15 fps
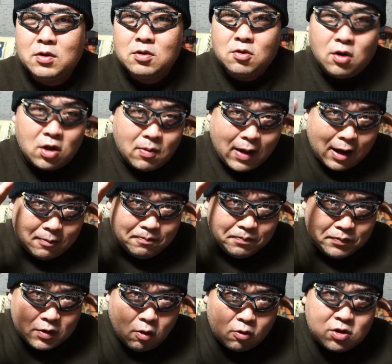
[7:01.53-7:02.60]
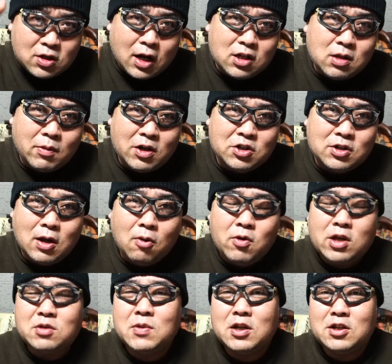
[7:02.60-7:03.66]
それでは、お疲れ様でした。お
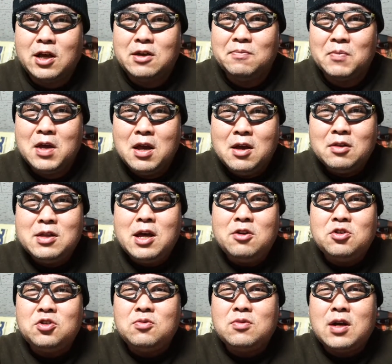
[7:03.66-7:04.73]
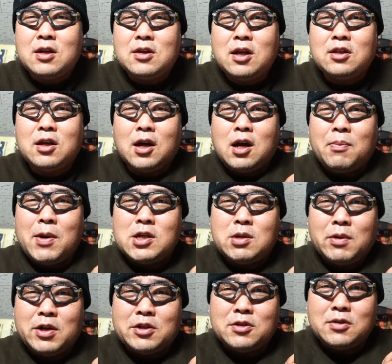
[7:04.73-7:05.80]
やすみなさい。寝る瞬間だったからパジャマ
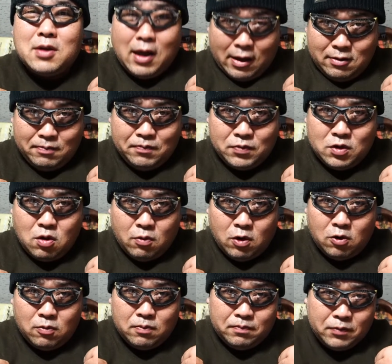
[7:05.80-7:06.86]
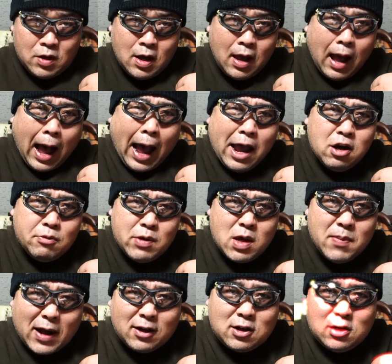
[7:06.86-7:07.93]
です。はい、どうも。I'll be back.